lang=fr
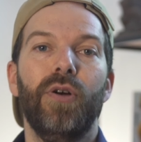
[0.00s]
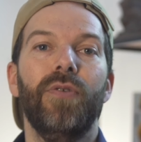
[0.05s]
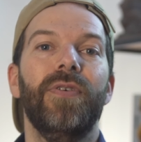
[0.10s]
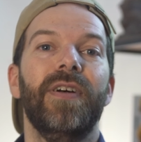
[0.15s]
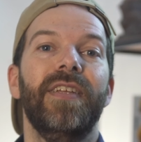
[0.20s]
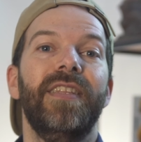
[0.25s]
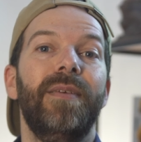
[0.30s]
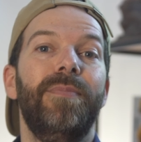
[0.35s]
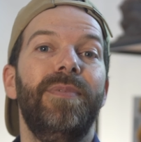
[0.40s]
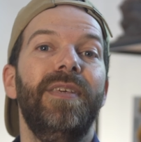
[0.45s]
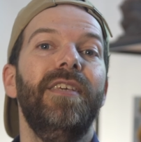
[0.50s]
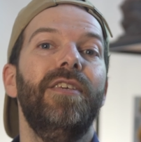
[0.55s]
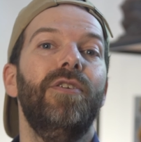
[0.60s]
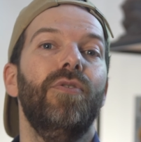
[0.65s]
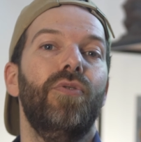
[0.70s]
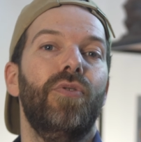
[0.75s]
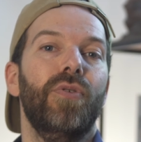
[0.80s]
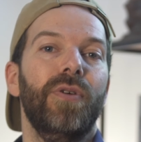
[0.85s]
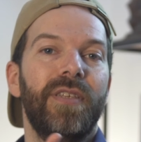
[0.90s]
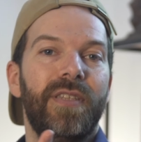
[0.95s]
offre un débit qui
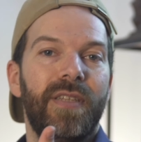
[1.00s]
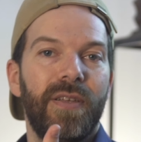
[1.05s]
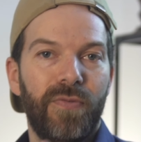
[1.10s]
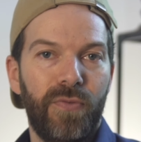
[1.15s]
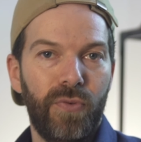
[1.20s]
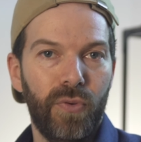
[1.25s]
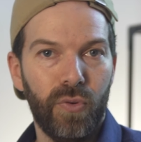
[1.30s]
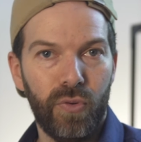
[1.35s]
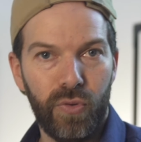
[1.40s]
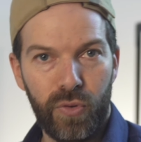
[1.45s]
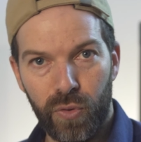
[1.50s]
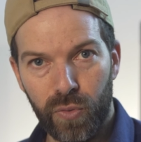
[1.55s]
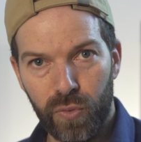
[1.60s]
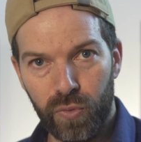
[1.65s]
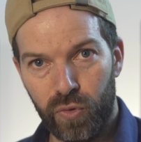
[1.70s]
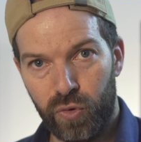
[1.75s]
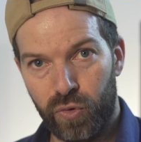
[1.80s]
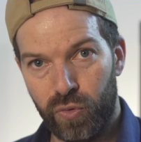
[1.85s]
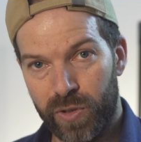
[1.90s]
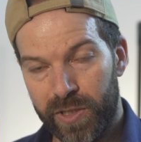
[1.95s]
autorise des flux audio
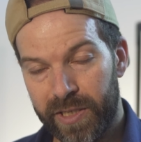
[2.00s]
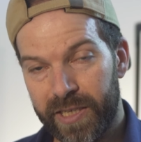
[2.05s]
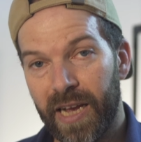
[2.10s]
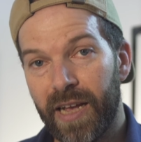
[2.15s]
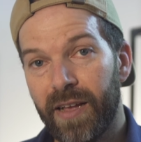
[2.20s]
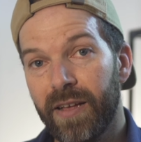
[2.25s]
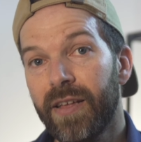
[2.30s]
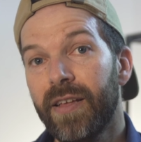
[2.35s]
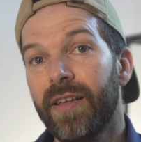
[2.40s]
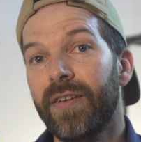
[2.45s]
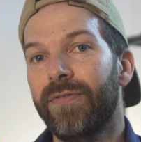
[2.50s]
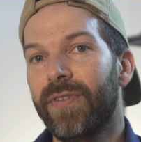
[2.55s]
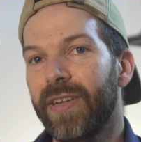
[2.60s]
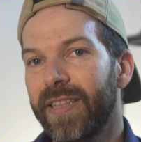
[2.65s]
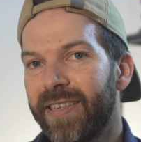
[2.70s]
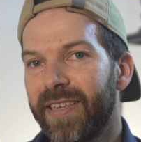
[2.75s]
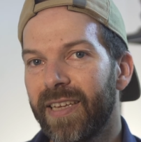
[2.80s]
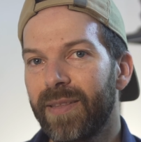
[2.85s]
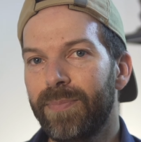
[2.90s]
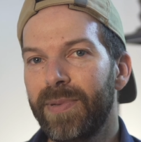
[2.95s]
jusqu'à
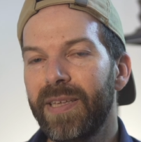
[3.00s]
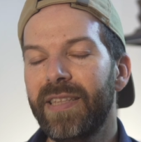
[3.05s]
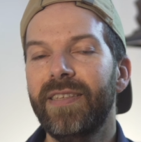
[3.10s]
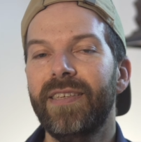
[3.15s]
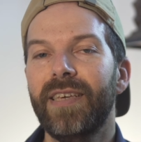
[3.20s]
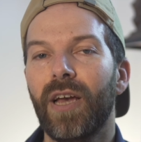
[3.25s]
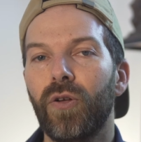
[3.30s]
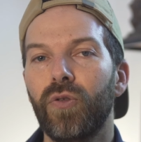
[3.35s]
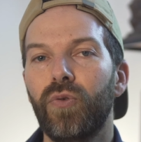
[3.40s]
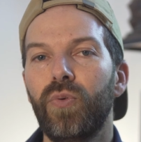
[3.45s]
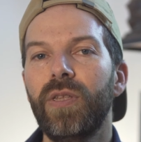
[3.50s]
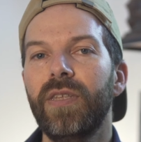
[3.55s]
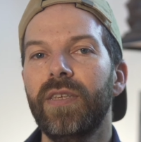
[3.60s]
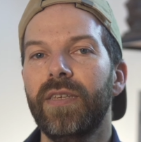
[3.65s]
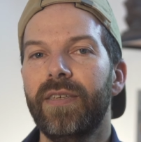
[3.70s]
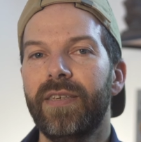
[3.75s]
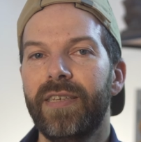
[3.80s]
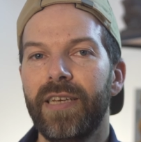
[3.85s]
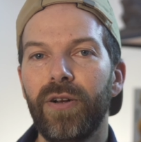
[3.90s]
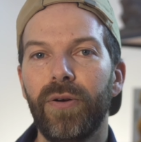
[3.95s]
24 bits 48
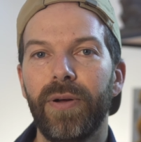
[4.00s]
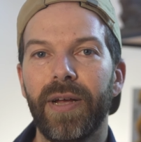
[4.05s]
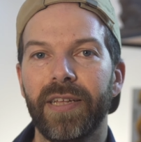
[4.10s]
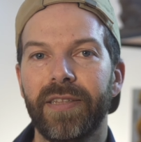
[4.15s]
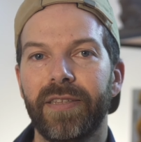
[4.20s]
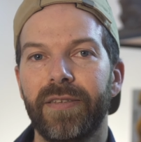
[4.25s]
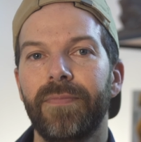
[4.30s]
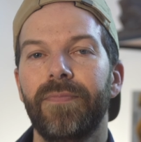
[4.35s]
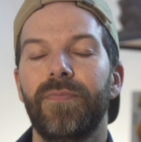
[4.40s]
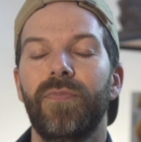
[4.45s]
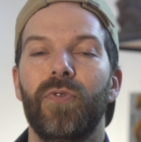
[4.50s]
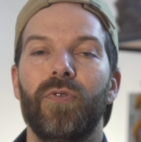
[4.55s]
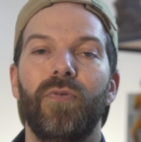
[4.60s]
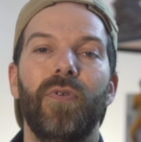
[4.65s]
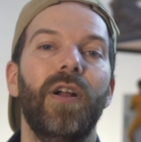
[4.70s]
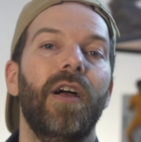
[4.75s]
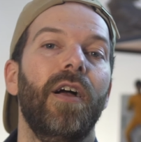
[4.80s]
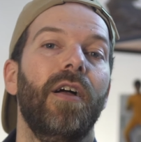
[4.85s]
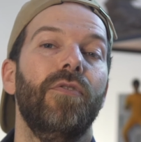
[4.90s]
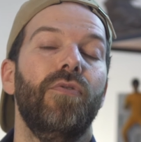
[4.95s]
kHz.
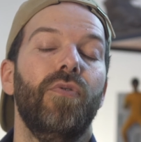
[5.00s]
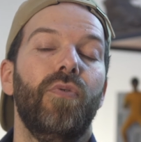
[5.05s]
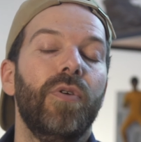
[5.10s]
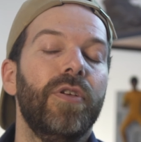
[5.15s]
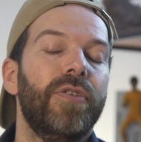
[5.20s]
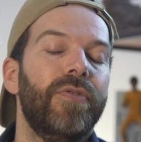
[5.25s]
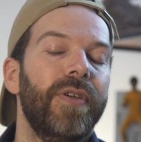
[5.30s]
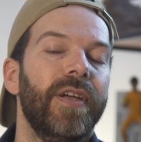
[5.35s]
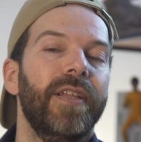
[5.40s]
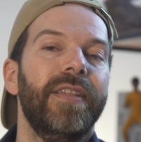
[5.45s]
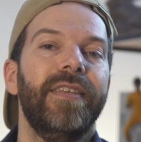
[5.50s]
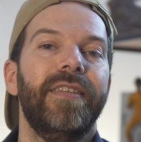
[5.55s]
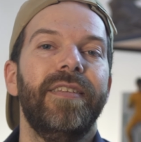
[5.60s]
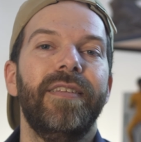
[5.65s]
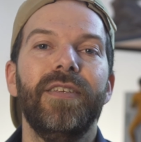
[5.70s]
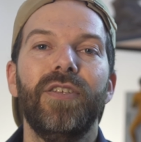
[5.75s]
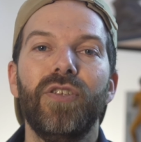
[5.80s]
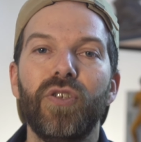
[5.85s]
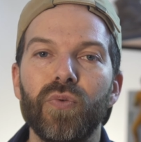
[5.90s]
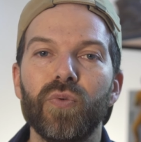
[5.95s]
Voilà, hein, de quoi se faire des
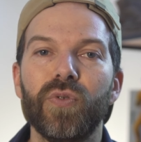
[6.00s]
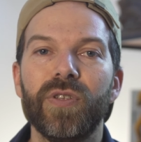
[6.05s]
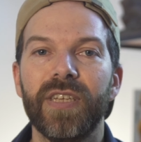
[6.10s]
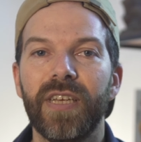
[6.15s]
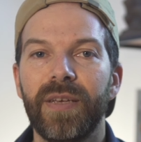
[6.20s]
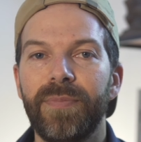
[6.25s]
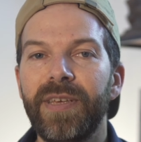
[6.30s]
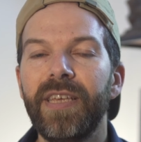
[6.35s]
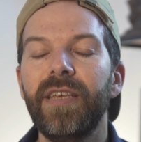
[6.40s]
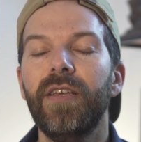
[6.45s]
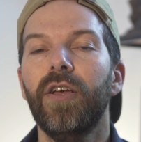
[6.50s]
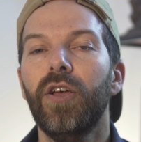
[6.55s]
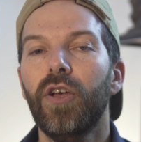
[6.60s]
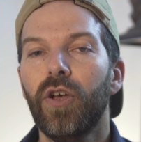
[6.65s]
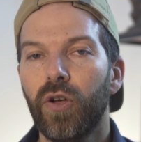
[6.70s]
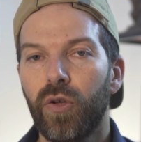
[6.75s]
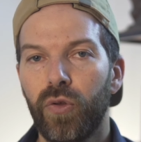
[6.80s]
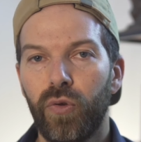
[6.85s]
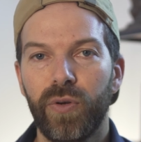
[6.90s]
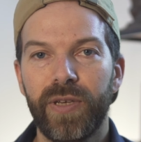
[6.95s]
sessions streaming
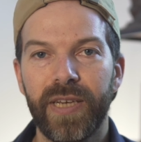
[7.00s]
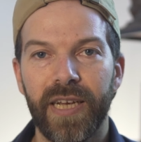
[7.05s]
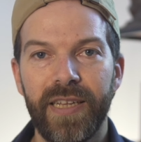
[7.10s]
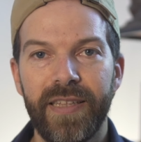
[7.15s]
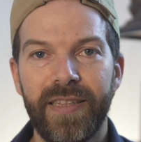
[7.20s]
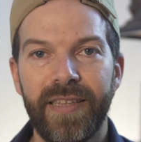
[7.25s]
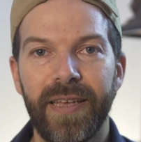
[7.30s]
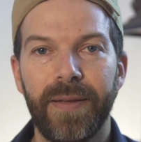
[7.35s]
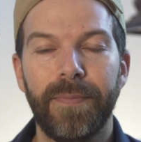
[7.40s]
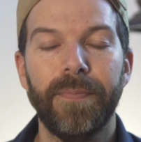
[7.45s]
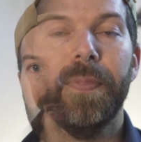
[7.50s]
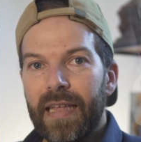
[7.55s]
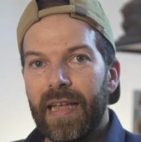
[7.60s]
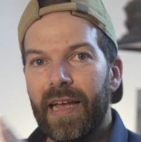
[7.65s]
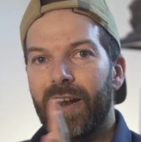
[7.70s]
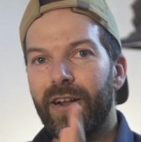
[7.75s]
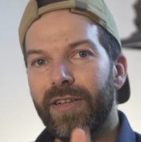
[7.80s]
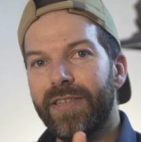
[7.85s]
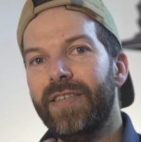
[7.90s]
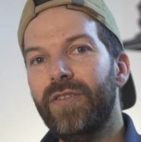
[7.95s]
de qualité.
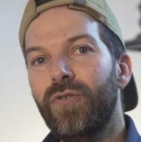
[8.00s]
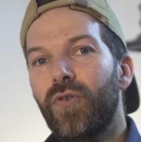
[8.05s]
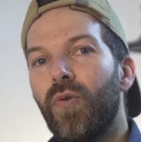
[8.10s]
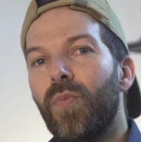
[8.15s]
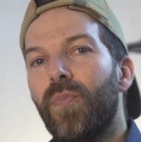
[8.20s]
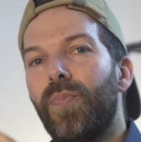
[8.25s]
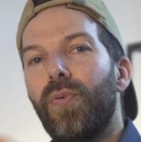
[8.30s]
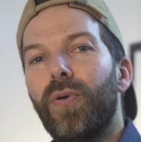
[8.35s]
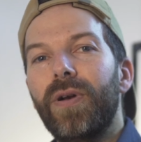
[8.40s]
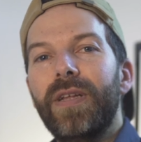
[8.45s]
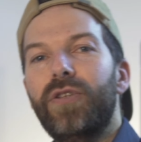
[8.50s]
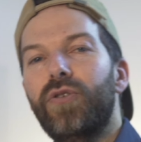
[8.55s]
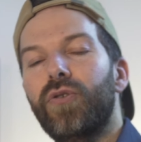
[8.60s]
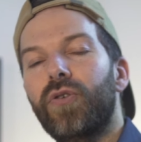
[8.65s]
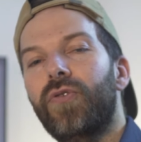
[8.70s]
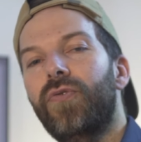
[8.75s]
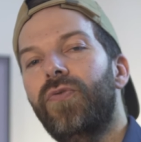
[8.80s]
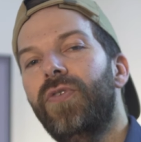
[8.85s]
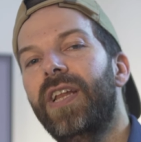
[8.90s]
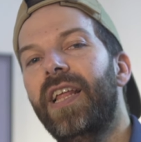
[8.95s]
Alors sinon, pour les
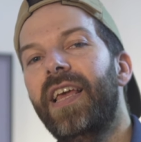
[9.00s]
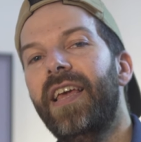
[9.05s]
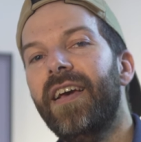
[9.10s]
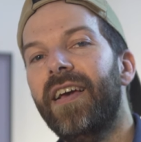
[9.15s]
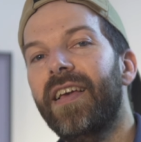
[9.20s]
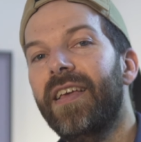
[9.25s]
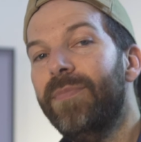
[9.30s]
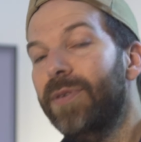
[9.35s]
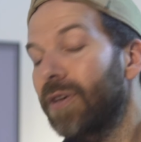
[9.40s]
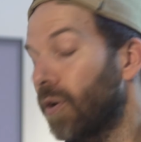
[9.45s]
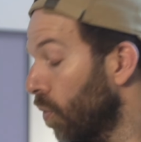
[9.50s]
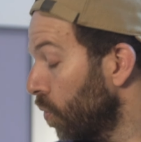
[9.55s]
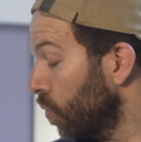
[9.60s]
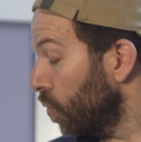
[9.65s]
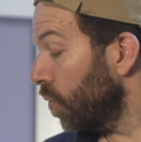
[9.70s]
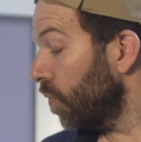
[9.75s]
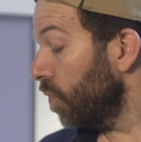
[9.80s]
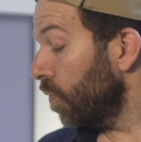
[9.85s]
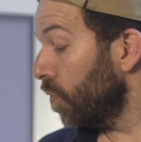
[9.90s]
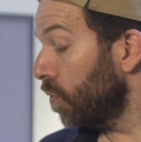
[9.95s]
sources filaires, eh bien, on
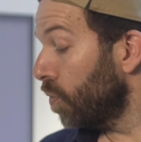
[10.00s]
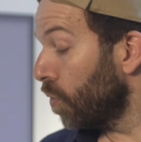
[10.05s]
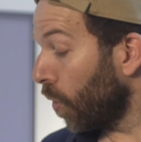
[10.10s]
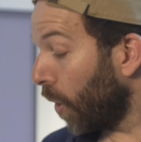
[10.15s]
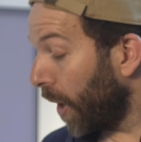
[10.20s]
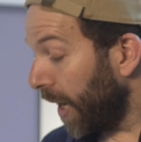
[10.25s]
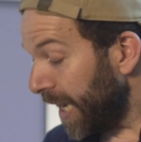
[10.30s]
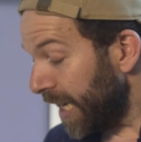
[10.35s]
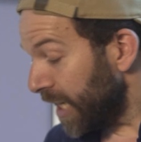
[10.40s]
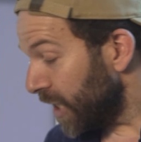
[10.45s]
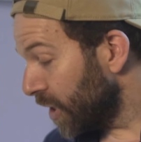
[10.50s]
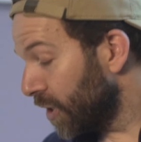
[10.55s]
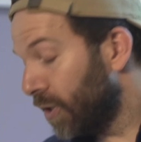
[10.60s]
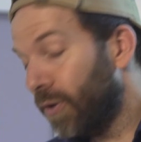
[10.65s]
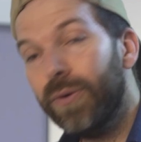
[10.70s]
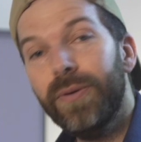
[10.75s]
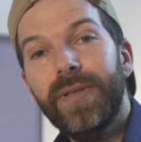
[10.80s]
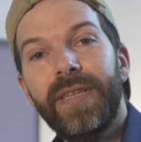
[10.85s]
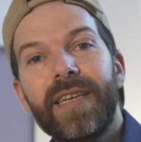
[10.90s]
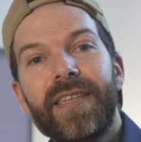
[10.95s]
retrouve une riche
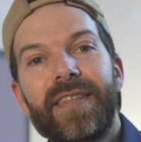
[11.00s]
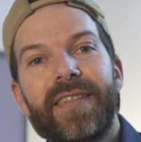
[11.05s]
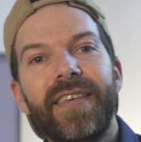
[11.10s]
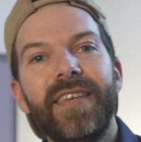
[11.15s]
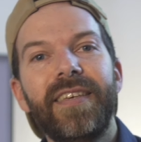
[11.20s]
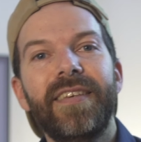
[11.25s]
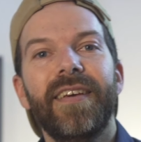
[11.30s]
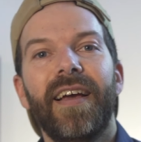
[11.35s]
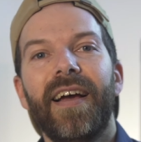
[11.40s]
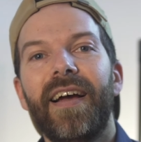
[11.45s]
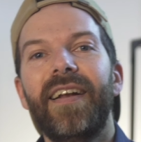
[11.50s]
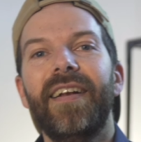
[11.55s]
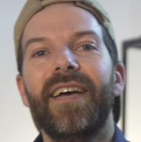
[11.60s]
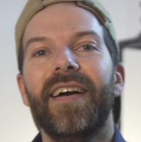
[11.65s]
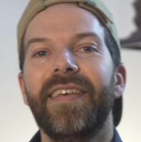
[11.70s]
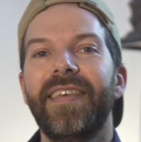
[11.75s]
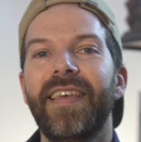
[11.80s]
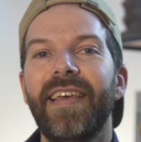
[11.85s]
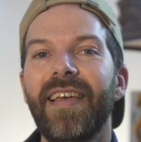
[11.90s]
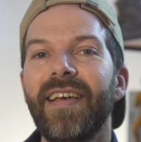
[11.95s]
connectique à
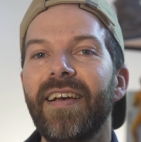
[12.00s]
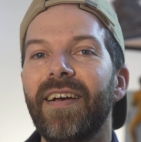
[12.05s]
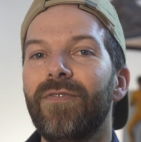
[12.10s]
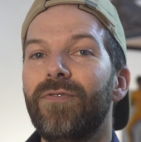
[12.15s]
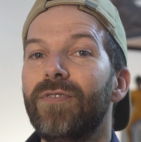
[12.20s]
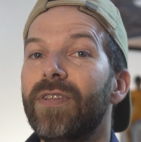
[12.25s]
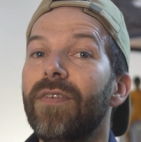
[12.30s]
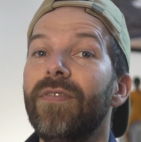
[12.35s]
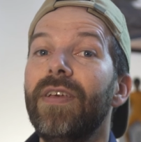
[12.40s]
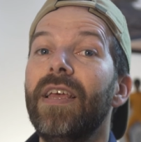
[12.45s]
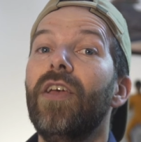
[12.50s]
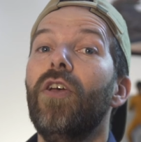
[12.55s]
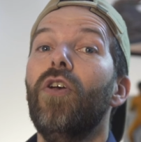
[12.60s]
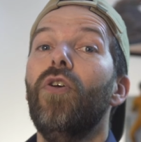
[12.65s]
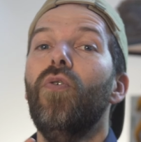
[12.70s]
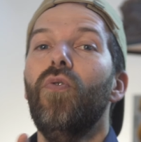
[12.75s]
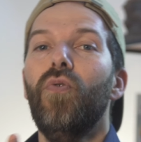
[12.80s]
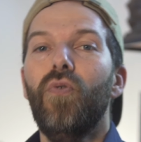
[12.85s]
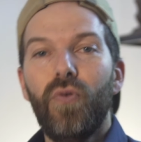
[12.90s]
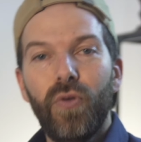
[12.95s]
l'arrière. Vous avez
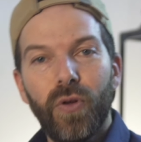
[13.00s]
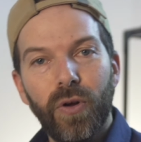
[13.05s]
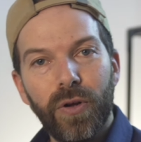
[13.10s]
une